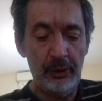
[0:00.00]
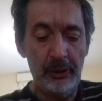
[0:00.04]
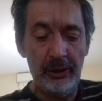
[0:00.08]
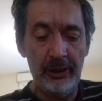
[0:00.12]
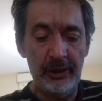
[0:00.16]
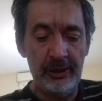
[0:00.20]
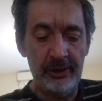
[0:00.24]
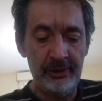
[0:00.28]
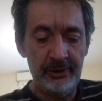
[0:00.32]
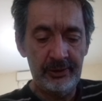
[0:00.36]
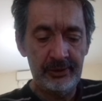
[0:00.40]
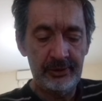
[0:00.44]

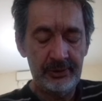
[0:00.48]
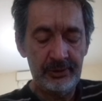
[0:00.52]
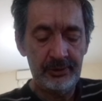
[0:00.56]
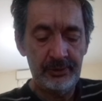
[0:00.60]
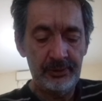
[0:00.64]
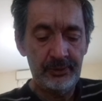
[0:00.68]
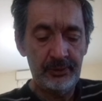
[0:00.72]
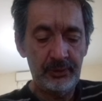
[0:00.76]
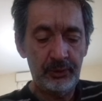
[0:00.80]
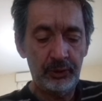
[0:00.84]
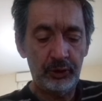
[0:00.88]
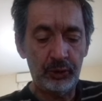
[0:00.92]
1,
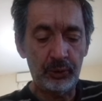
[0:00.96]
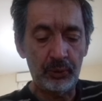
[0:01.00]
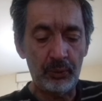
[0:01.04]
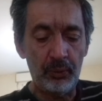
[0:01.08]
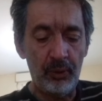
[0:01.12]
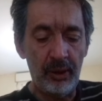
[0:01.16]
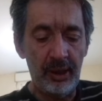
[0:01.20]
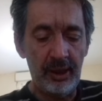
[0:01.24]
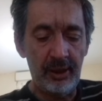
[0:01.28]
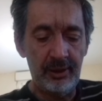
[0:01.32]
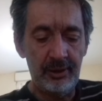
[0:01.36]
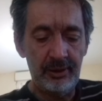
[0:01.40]

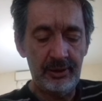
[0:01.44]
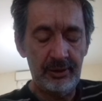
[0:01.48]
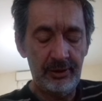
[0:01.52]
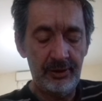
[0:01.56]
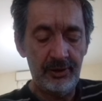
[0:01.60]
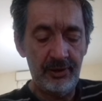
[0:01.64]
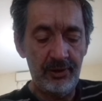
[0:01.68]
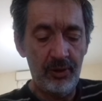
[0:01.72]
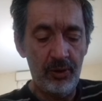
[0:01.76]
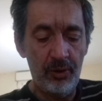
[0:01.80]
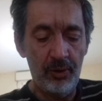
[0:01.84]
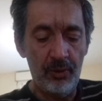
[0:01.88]
3,
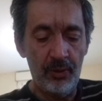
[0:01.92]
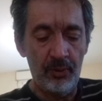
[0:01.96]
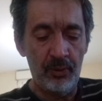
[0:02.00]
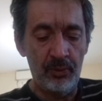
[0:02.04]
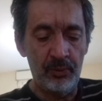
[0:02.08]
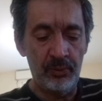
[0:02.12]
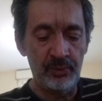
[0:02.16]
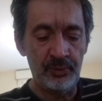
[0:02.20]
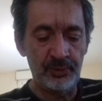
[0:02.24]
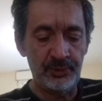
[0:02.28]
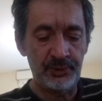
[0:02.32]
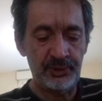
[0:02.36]

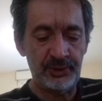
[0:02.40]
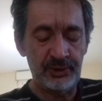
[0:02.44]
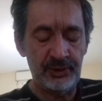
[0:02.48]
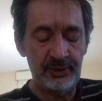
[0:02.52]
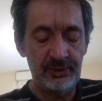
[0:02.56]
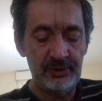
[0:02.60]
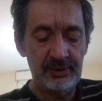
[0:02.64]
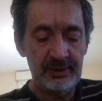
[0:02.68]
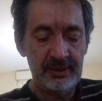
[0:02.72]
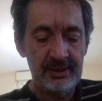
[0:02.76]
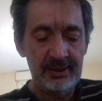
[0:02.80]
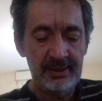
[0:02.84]
11,
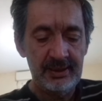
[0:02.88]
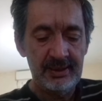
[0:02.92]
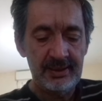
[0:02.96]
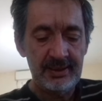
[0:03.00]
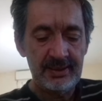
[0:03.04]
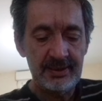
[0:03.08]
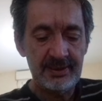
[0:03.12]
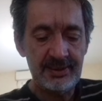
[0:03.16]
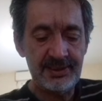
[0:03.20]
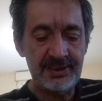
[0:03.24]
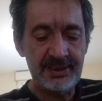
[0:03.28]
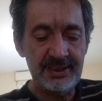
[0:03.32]

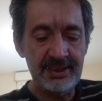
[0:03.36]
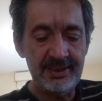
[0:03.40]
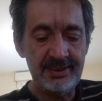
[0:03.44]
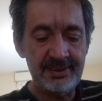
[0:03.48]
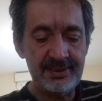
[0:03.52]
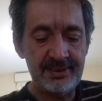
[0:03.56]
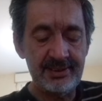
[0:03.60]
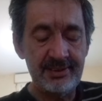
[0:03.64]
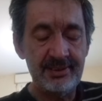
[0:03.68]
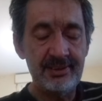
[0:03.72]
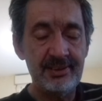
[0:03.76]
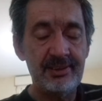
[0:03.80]

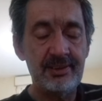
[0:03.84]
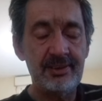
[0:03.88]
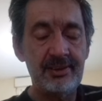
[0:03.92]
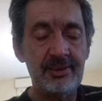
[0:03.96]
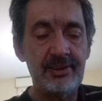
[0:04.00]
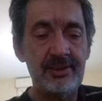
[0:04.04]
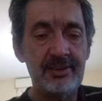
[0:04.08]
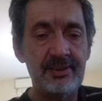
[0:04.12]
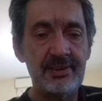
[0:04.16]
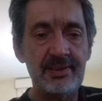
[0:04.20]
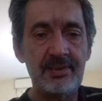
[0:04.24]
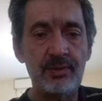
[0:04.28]
6,
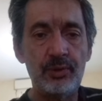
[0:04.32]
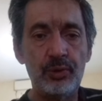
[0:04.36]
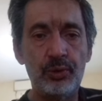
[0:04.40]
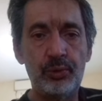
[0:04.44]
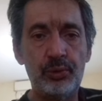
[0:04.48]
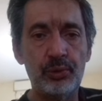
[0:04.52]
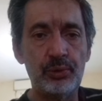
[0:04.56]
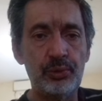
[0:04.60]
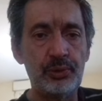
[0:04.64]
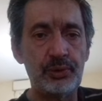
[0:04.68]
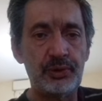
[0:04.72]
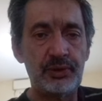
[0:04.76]

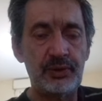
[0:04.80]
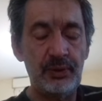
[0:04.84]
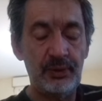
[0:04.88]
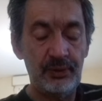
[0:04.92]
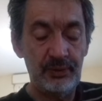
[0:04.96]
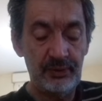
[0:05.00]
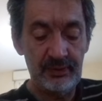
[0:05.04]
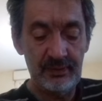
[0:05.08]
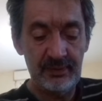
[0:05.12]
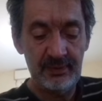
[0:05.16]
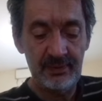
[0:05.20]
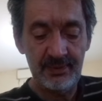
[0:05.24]
12,
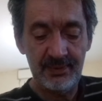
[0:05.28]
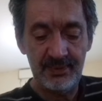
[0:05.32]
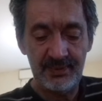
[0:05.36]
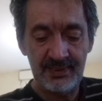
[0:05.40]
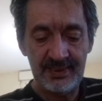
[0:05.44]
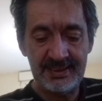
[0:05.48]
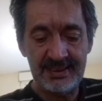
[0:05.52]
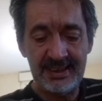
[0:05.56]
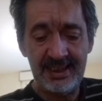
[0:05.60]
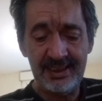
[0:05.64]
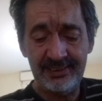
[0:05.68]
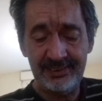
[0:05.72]

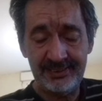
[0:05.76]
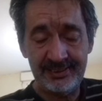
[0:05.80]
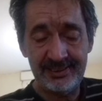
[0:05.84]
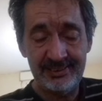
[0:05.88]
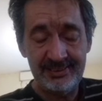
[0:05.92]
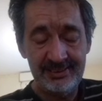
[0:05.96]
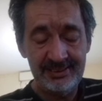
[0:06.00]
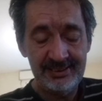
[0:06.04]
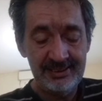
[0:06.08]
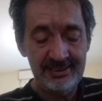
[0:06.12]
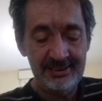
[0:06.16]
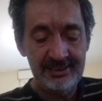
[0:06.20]
7.